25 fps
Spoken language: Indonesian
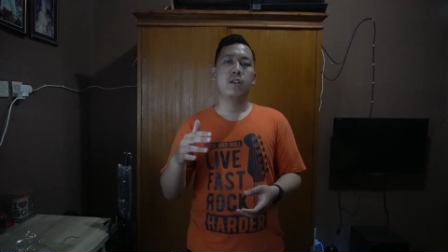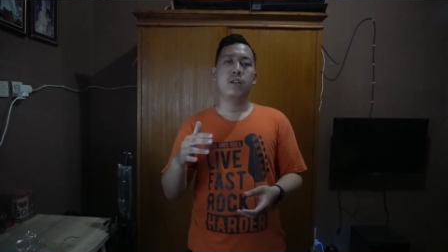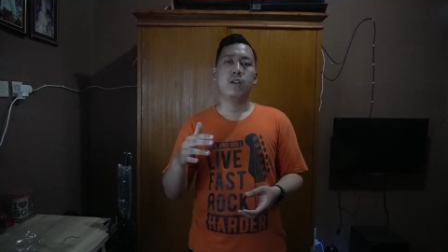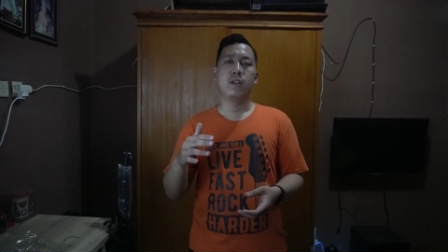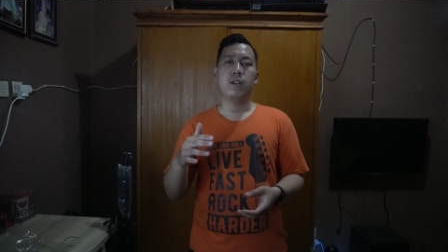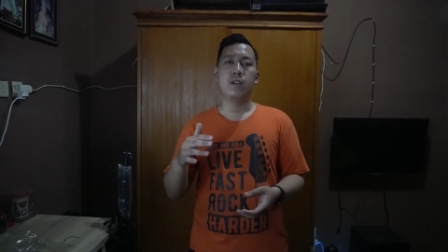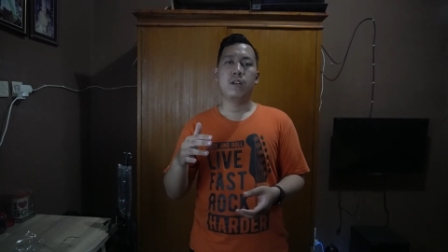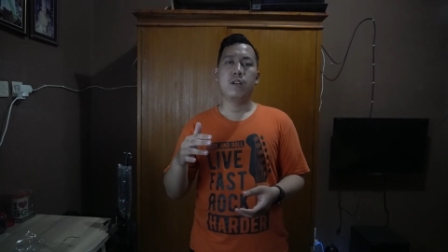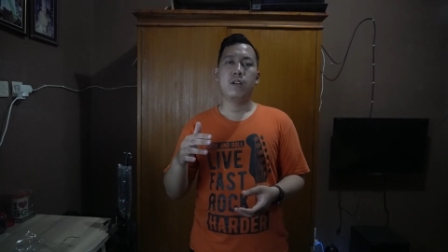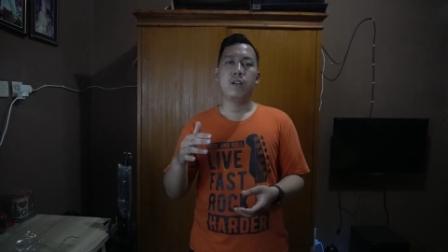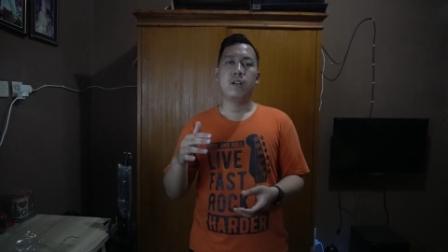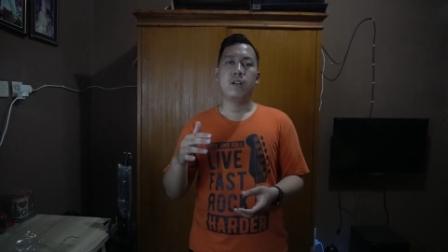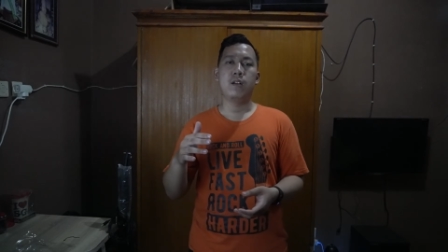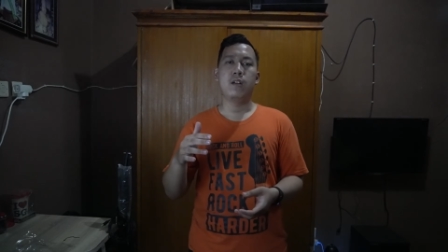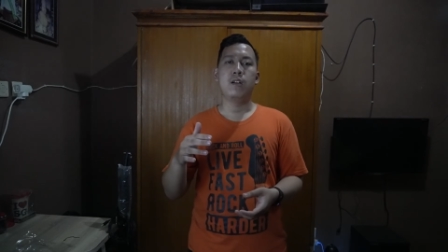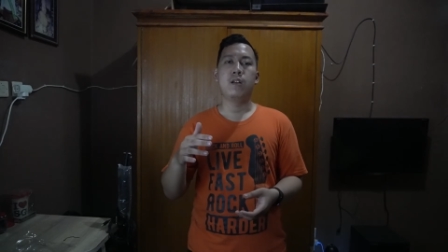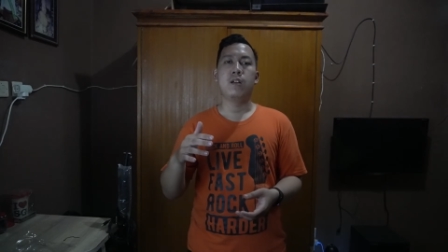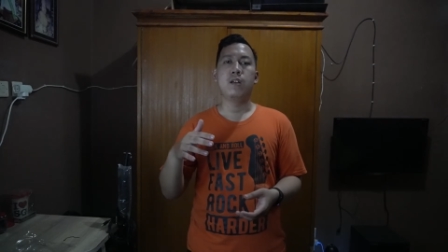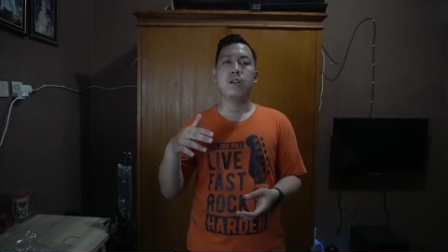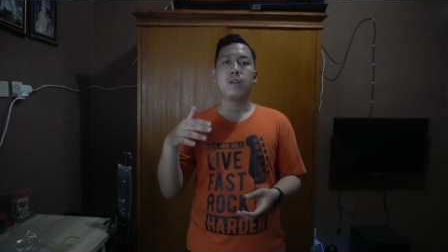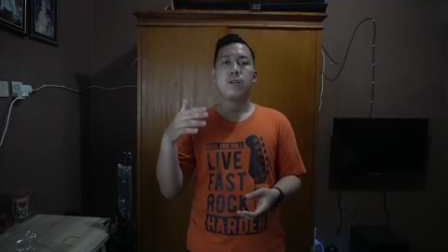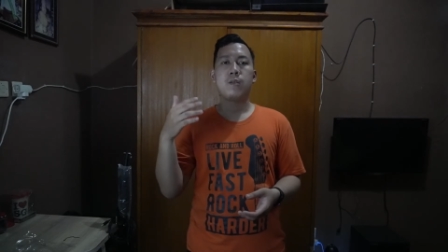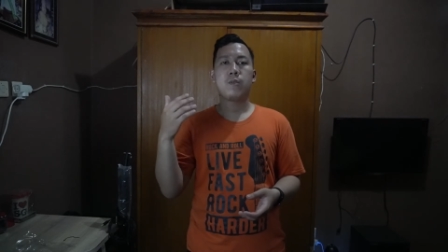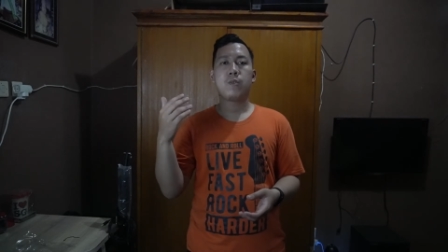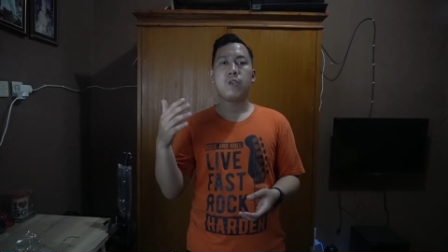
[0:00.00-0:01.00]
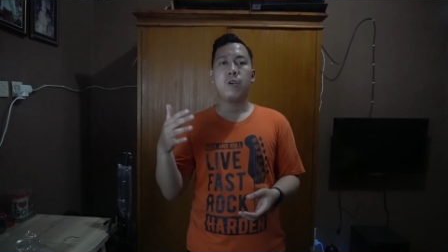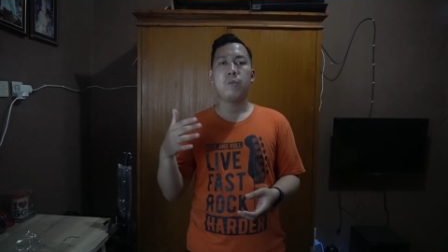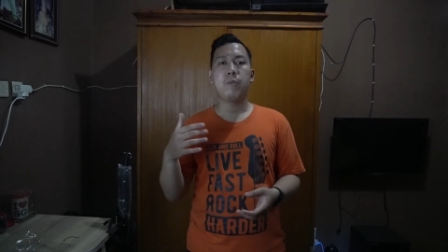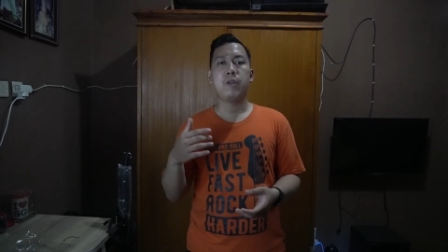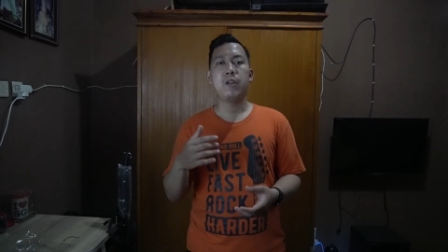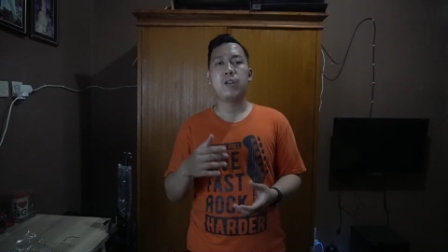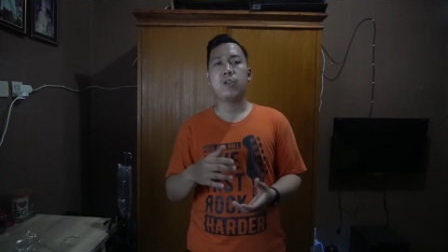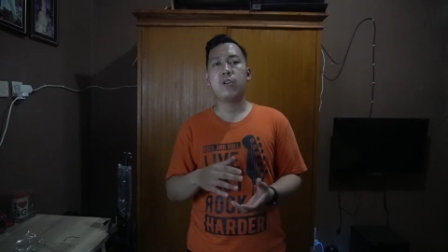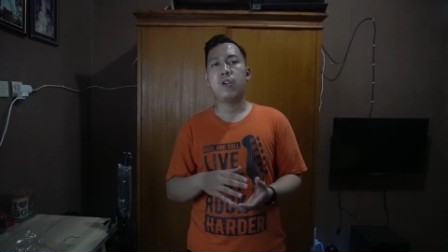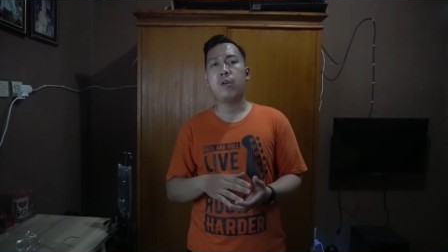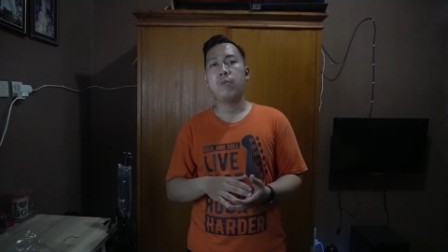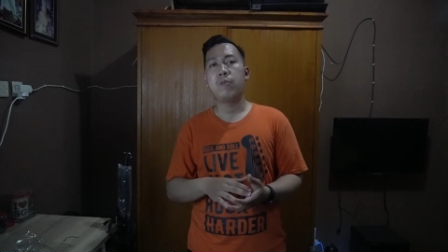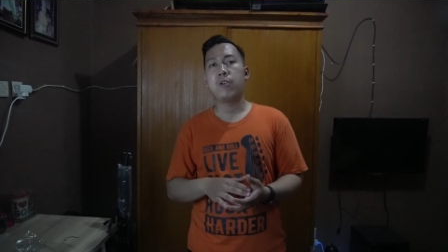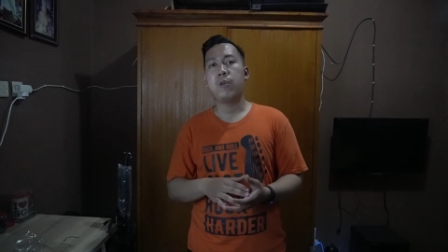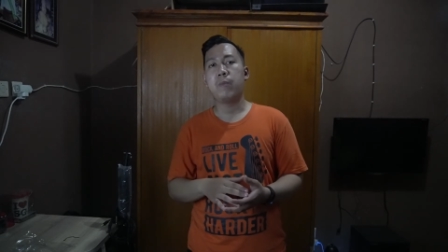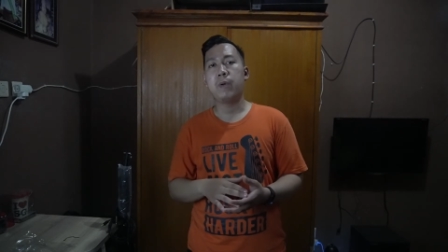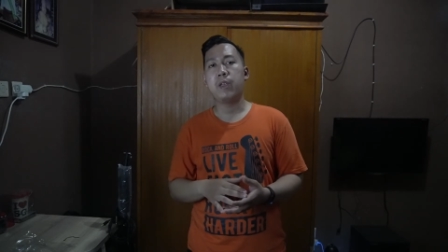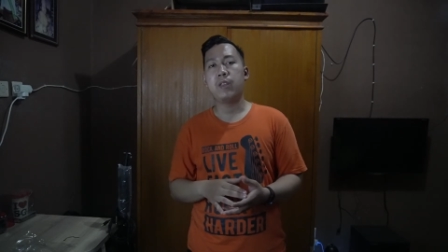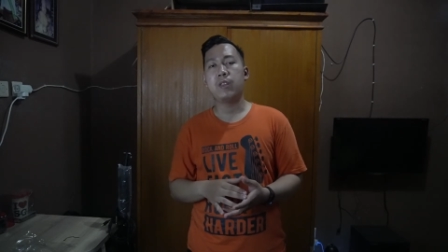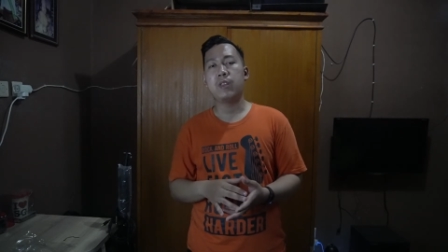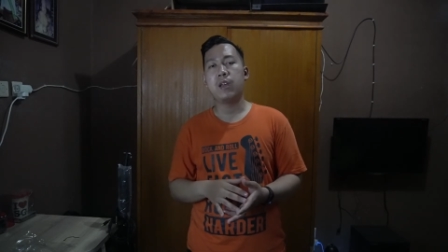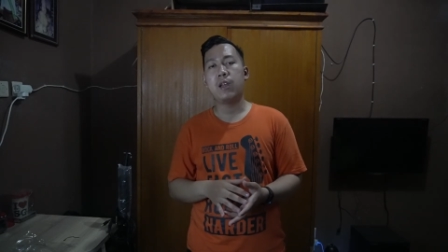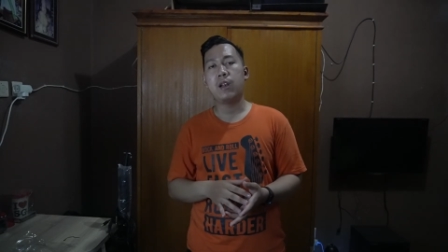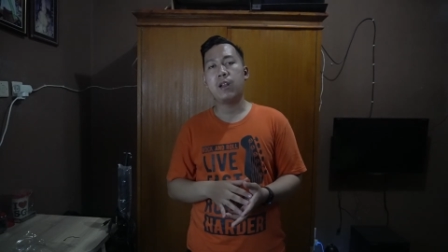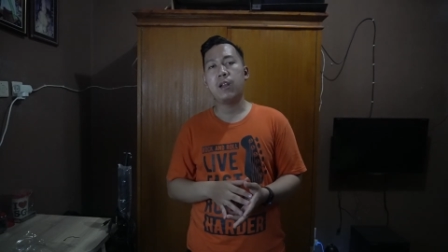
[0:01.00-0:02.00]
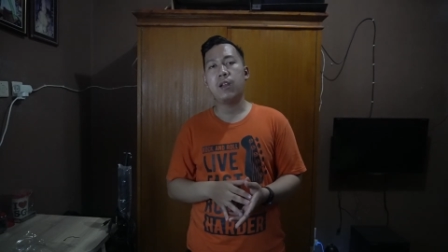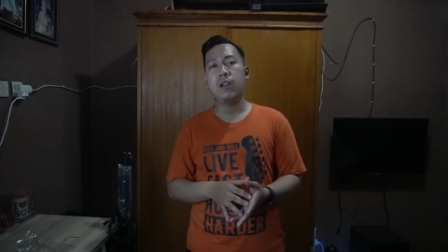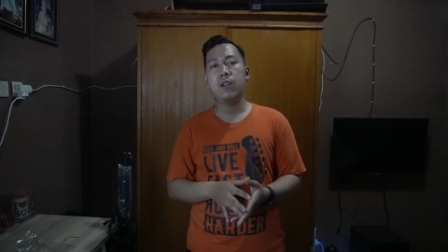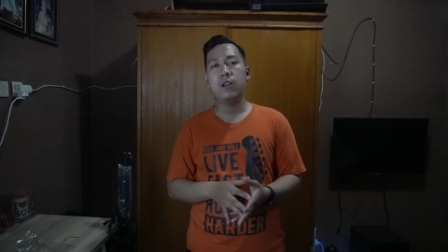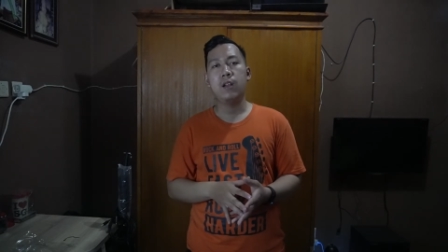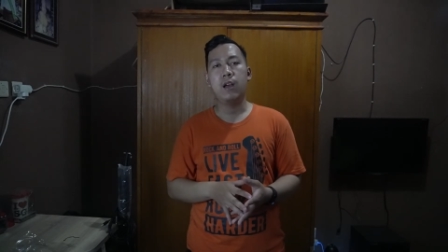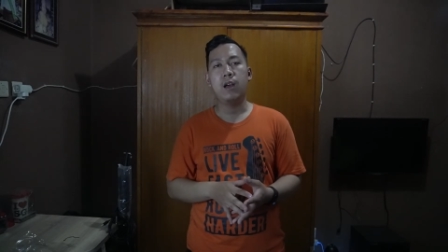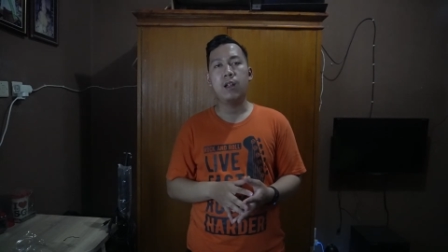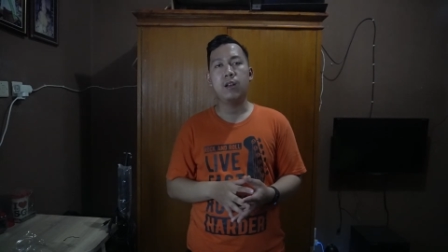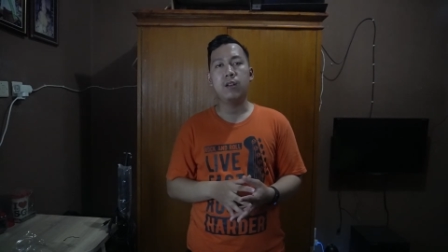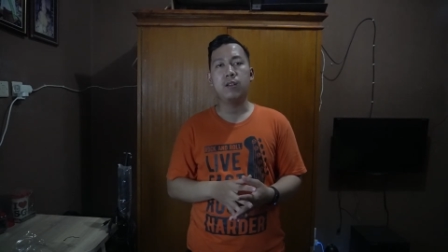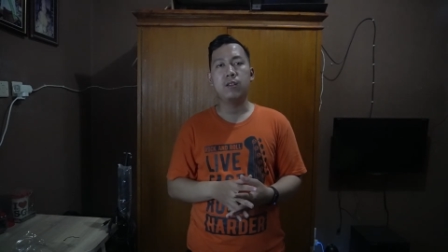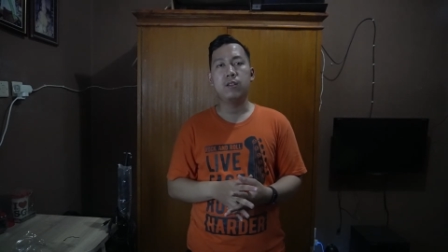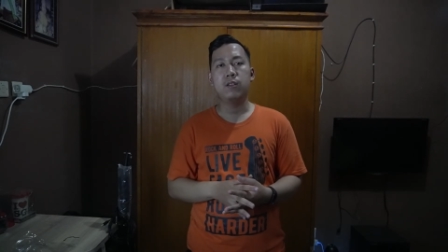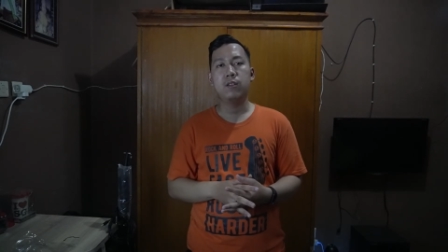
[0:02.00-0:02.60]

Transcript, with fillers: uh, komen kolom komentar ya dan